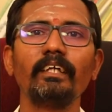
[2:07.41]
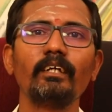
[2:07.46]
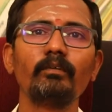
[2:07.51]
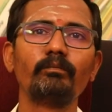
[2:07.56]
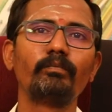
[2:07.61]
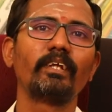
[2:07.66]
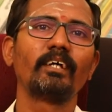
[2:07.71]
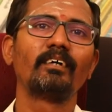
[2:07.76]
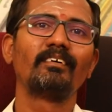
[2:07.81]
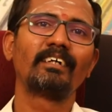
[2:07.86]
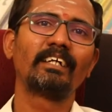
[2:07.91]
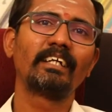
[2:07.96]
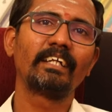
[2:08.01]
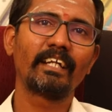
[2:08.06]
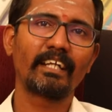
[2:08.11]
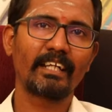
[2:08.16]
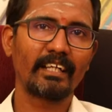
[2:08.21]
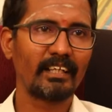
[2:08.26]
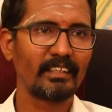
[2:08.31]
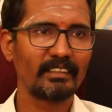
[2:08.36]
எப்படி அவங்க
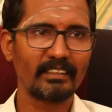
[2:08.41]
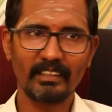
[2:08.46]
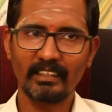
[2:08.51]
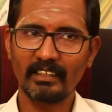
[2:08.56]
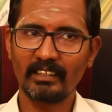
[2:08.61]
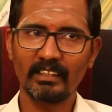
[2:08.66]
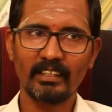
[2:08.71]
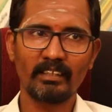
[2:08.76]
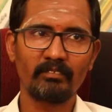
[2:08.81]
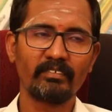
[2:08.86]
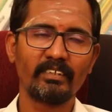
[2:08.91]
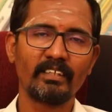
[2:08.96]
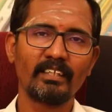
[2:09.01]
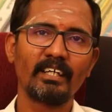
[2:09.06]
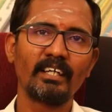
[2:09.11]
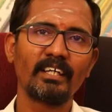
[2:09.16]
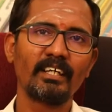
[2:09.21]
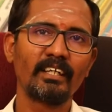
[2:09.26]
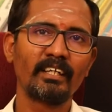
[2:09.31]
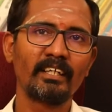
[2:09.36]
டேட்டா எடுத்திருக்காங்க
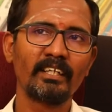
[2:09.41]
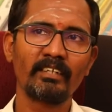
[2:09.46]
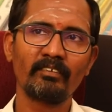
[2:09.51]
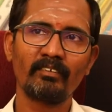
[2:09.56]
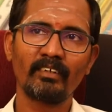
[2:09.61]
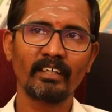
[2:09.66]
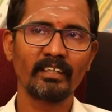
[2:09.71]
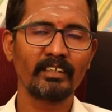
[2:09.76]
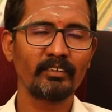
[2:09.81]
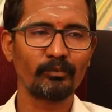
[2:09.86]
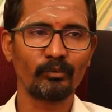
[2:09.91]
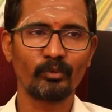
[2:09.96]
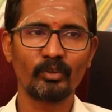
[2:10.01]
அப்படின்னா ரெண்டு வகை